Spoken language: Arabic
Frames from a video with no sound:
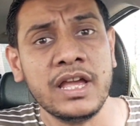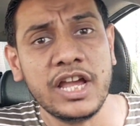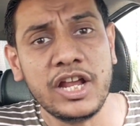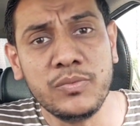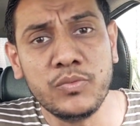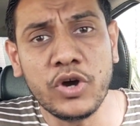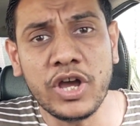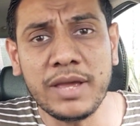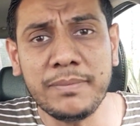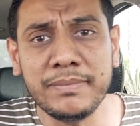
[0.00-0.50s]

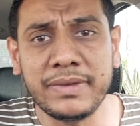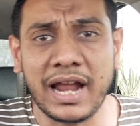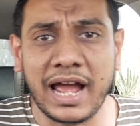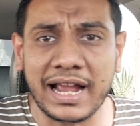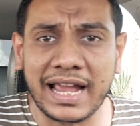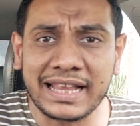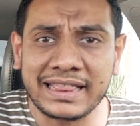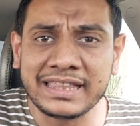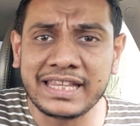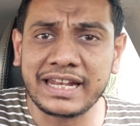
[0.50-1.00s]
المهم
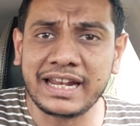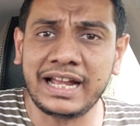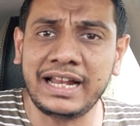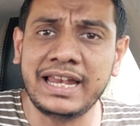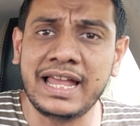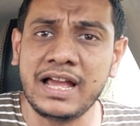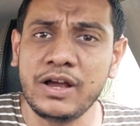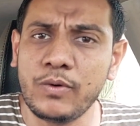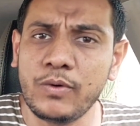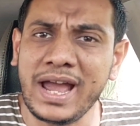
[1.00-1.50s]
راح جاتني
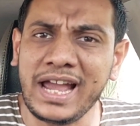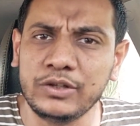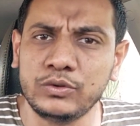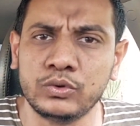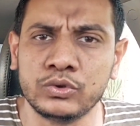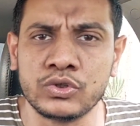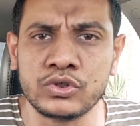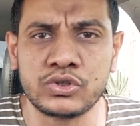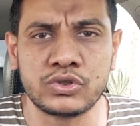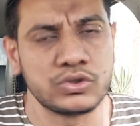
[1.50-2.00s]
رحله واحد
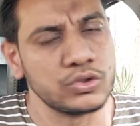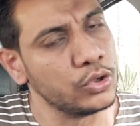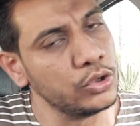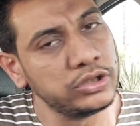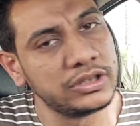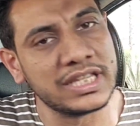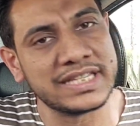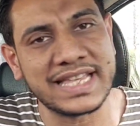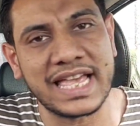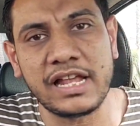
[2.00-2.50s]
ونص
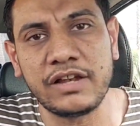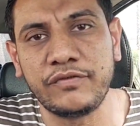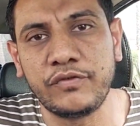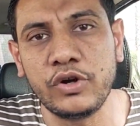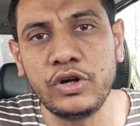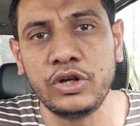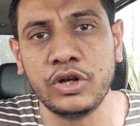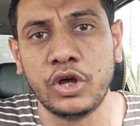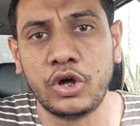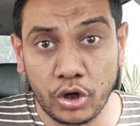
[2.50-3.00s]
قلت زي
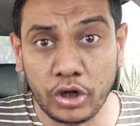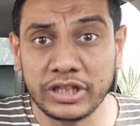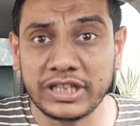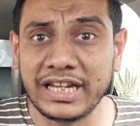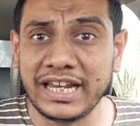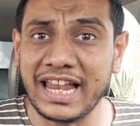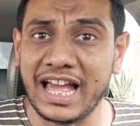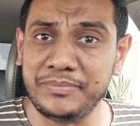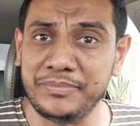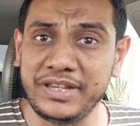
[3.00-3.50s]
الفل رحت
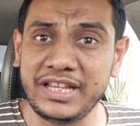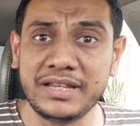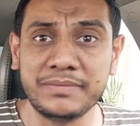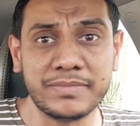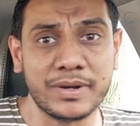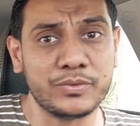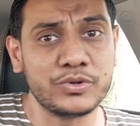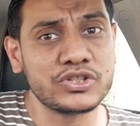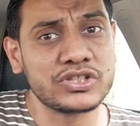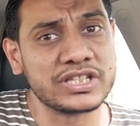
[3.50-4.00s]
للعميل
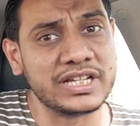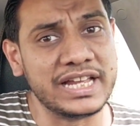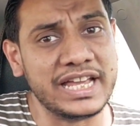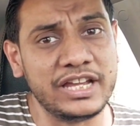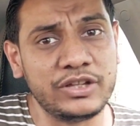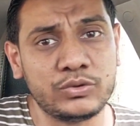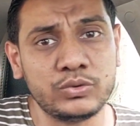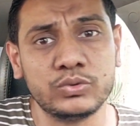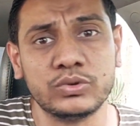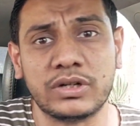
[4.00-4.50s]
ببص
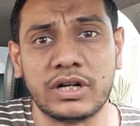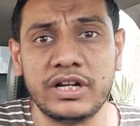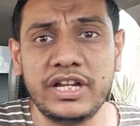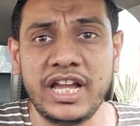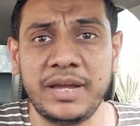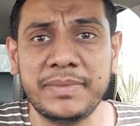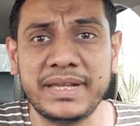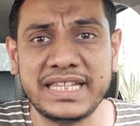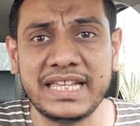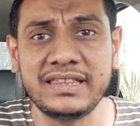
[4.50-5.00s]
لقيته
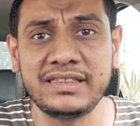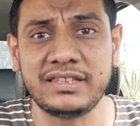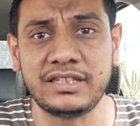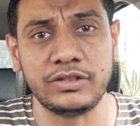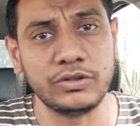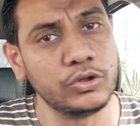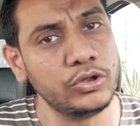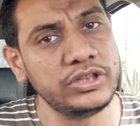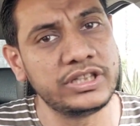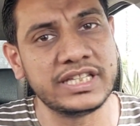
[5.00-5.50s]
رايح
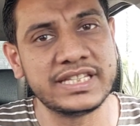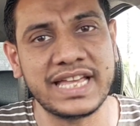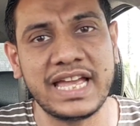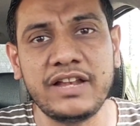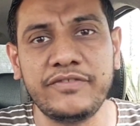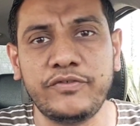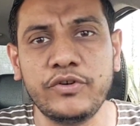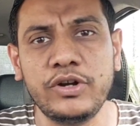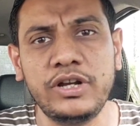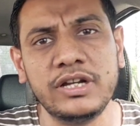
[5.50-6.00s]
مدينتي قلت زي
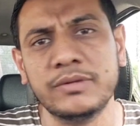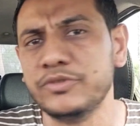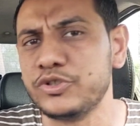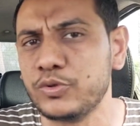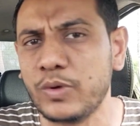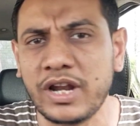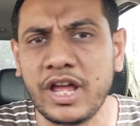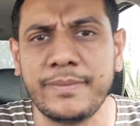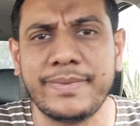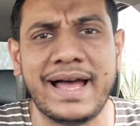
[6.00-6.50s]
الفل
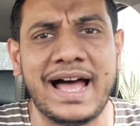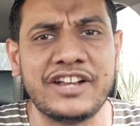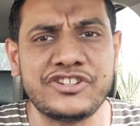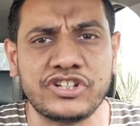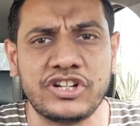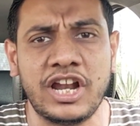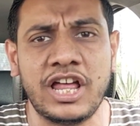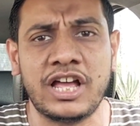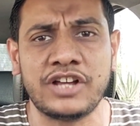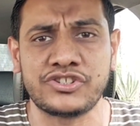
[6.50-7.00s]
مشوار يبقى
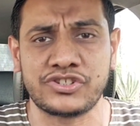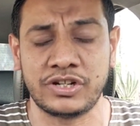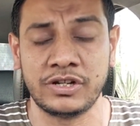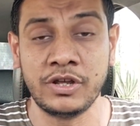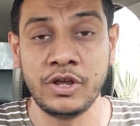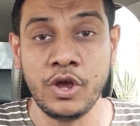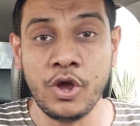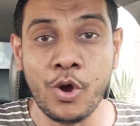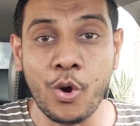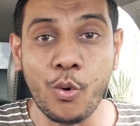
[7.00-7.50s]
10 على 10
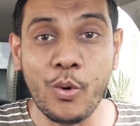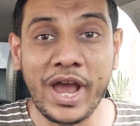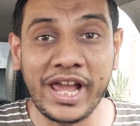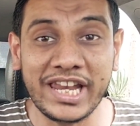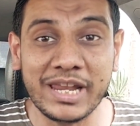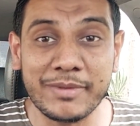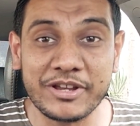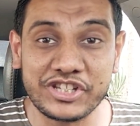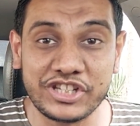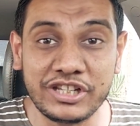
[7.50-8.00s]

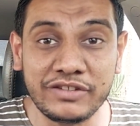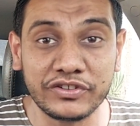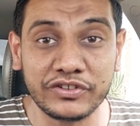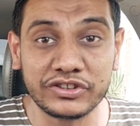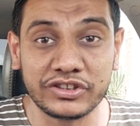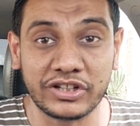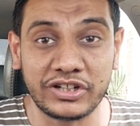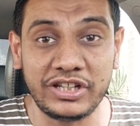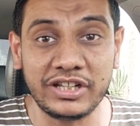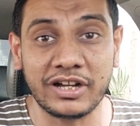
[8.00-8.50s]
واحنا ماشيين في
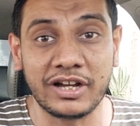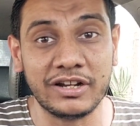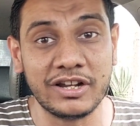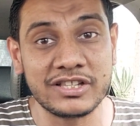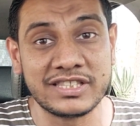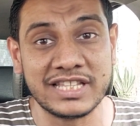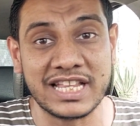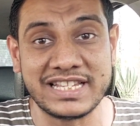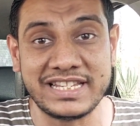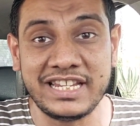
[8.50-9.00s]
الطريق
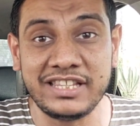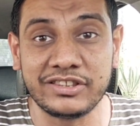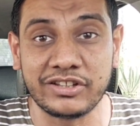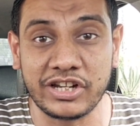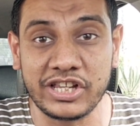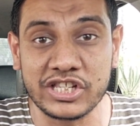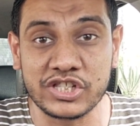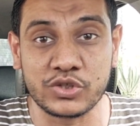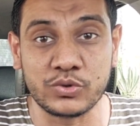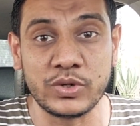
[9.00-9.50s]
خلاص نازلين
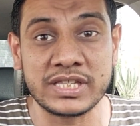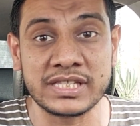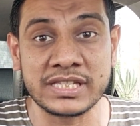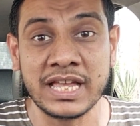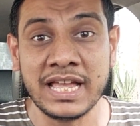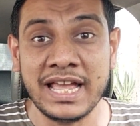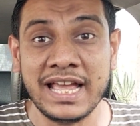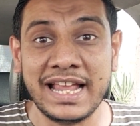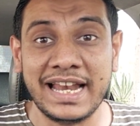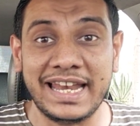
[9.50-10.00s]
طريق السويس
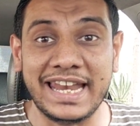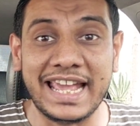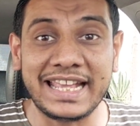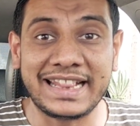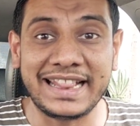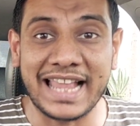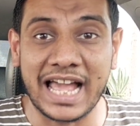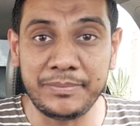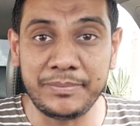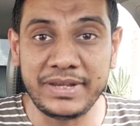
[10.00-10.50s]

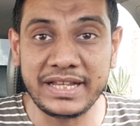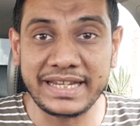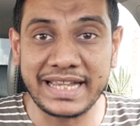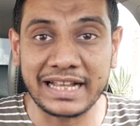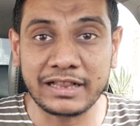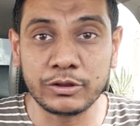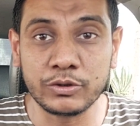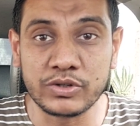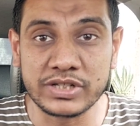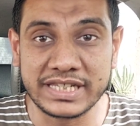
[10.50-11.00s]
لقيت العميل
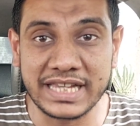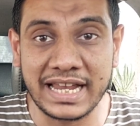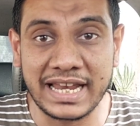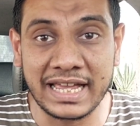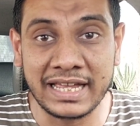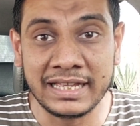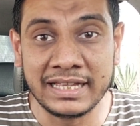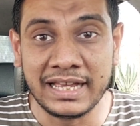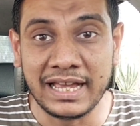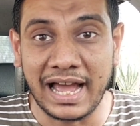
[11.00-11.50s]
جات له
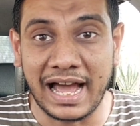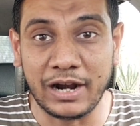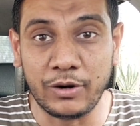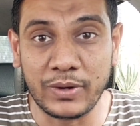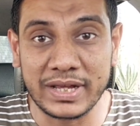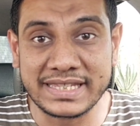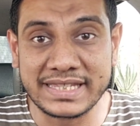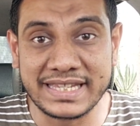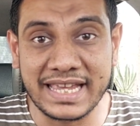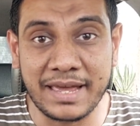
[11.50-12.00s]
رساله على
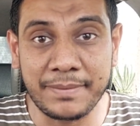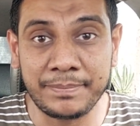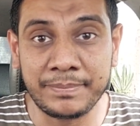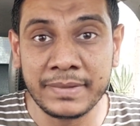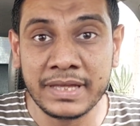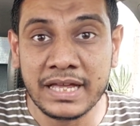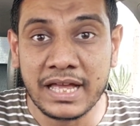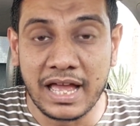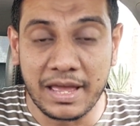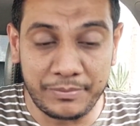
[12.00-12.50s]
الواتساب
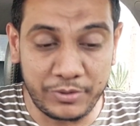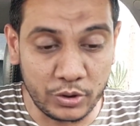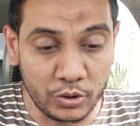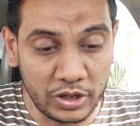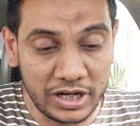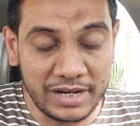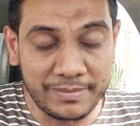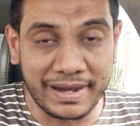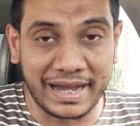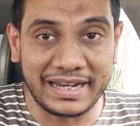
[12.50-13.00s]

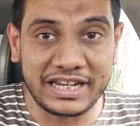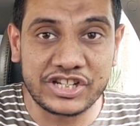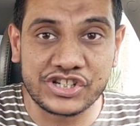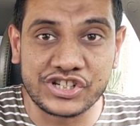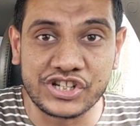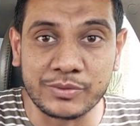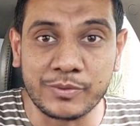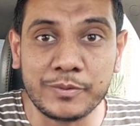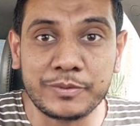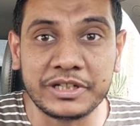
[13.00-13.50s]
بيقول لي
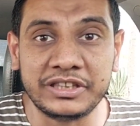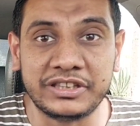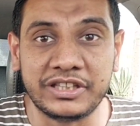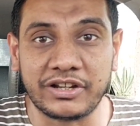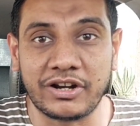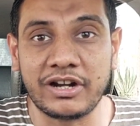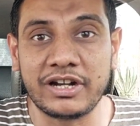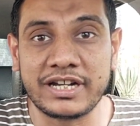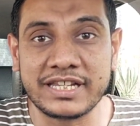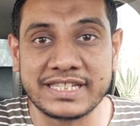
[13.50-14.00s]
معلش ممكن
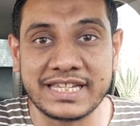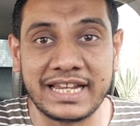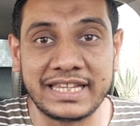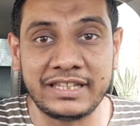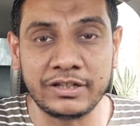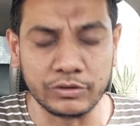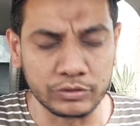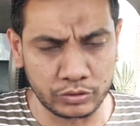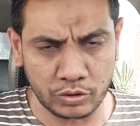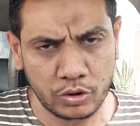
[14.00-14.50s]
تقرا لي الرساله
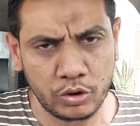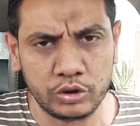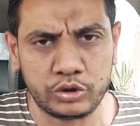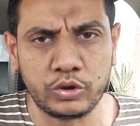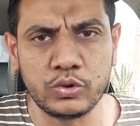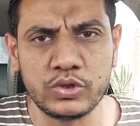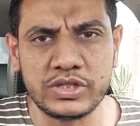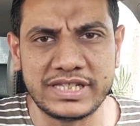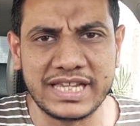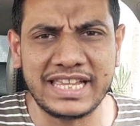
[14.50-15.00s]
دي
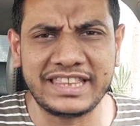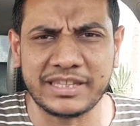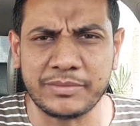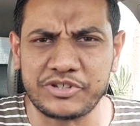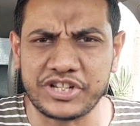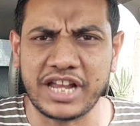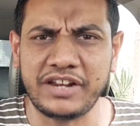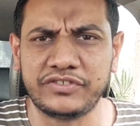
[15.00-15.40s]
قلت له ازاي انت مش